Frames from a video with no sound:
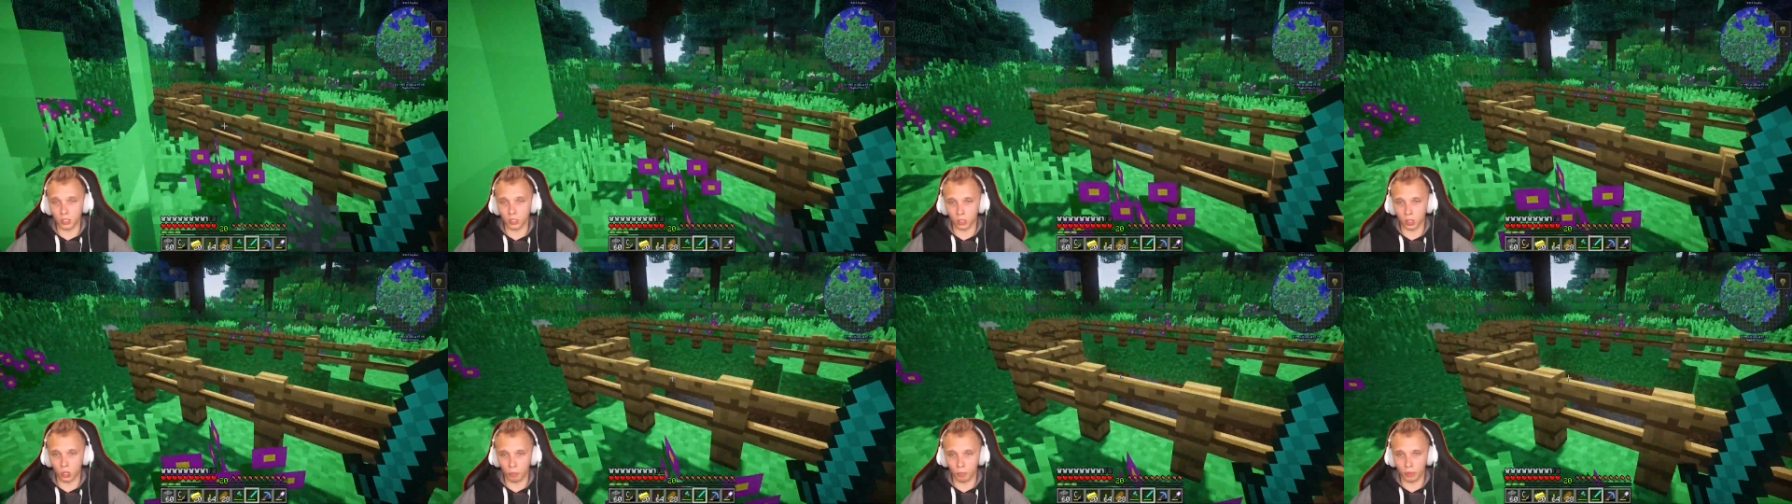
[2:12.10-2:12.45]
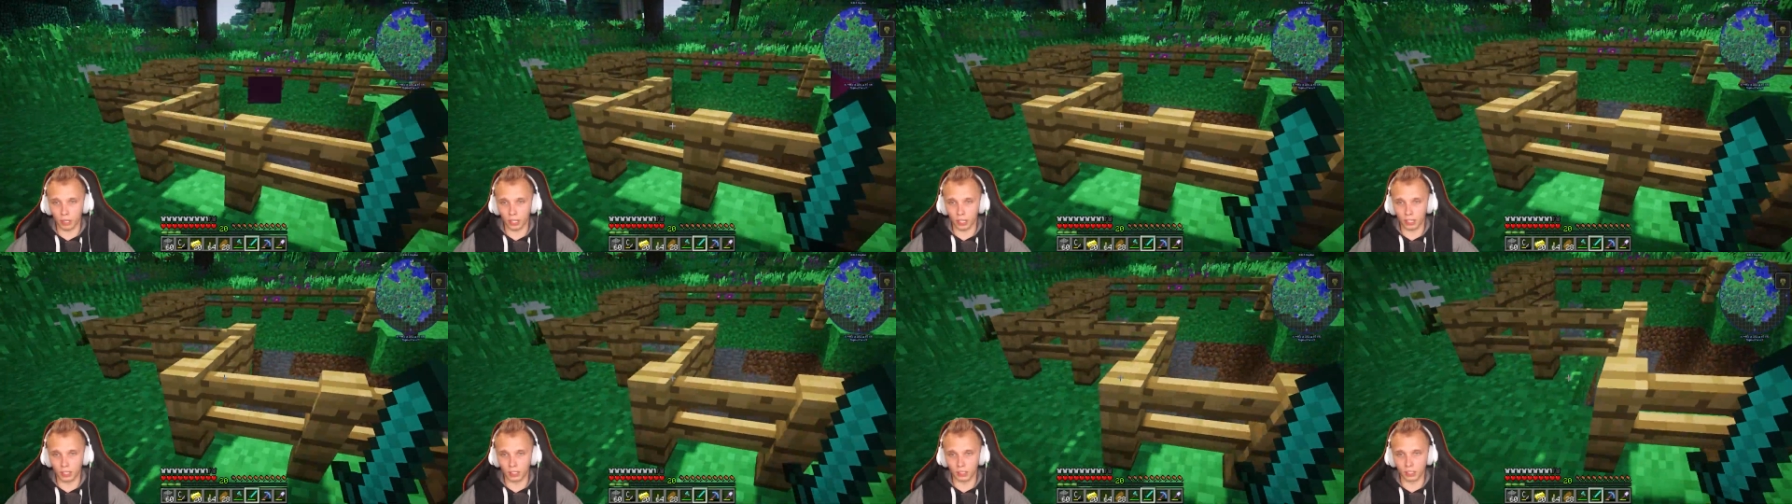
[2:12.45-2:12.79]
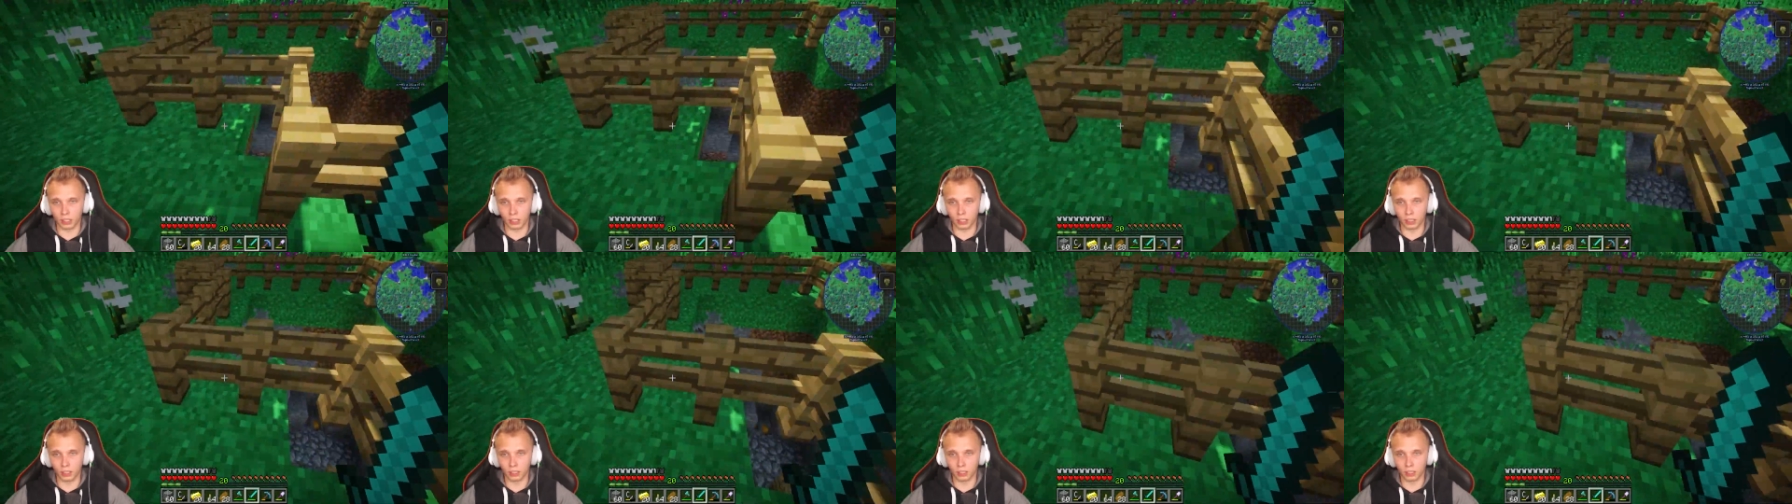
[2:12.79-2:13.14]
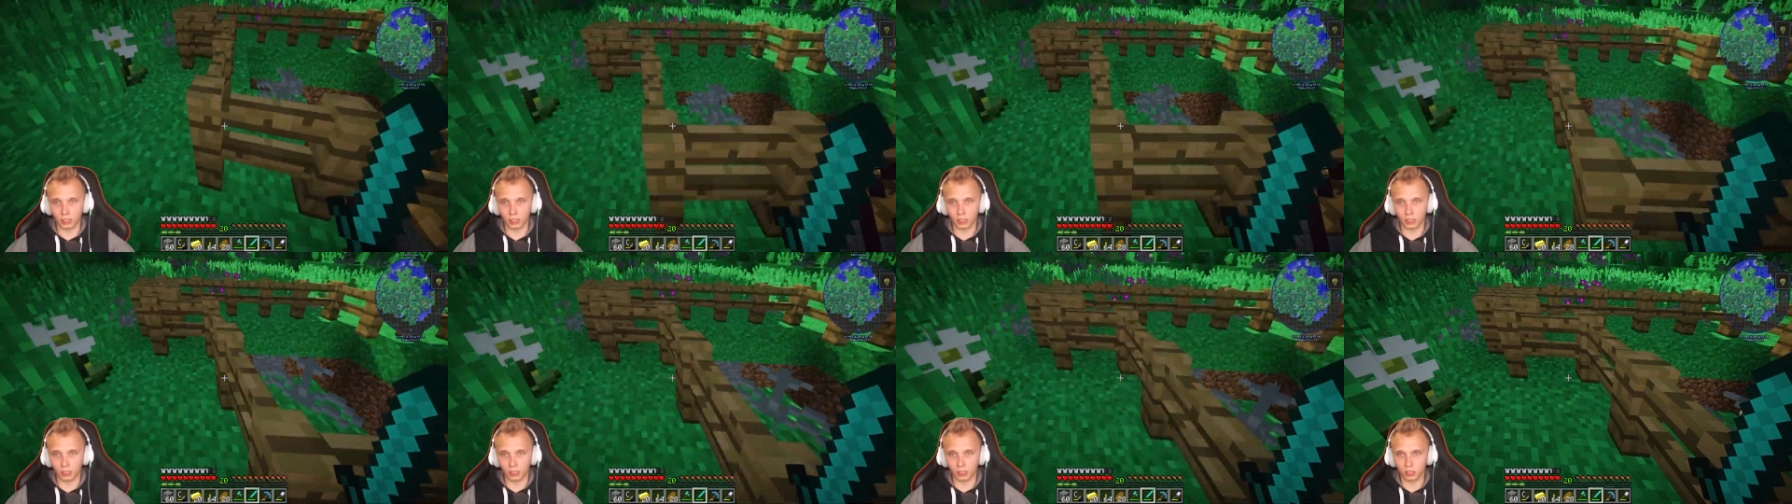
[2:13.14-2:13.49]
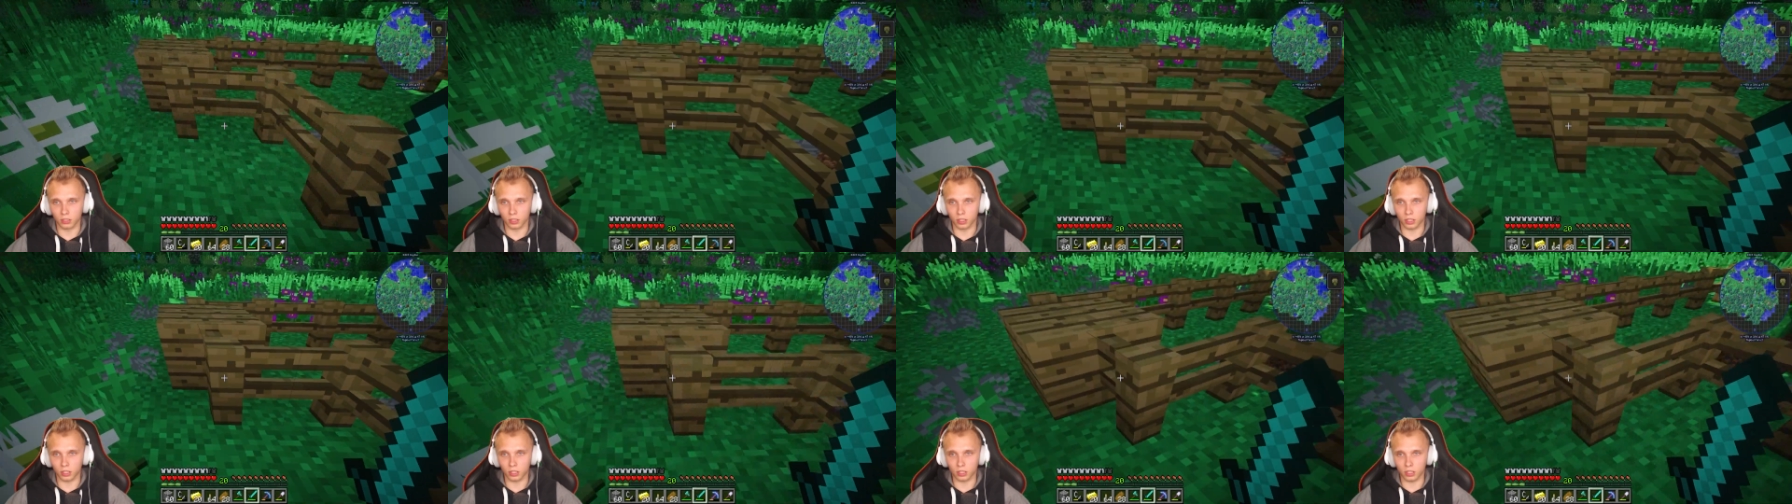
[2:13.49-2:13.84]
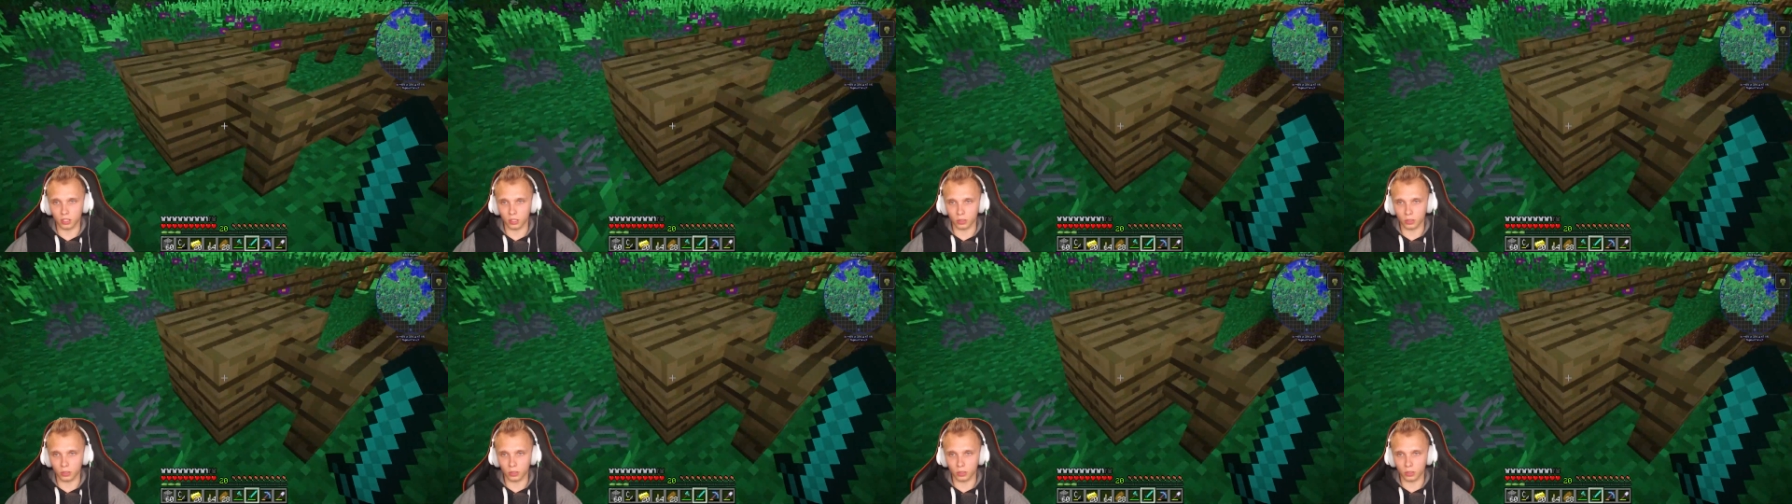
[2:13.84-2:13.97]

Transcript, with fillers: do kopalni. Myślicie,